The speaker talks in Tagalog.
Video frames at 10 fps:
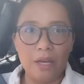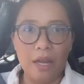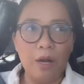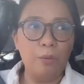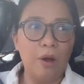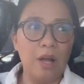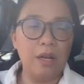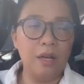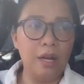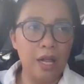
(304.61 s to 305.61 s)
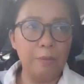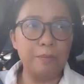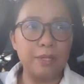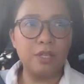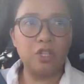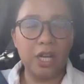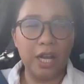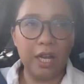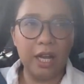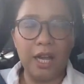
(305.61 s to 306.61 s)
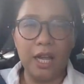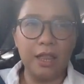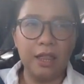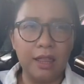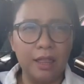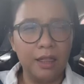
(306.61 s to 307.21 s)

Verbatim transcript: 3 and 1, lips, cheek, and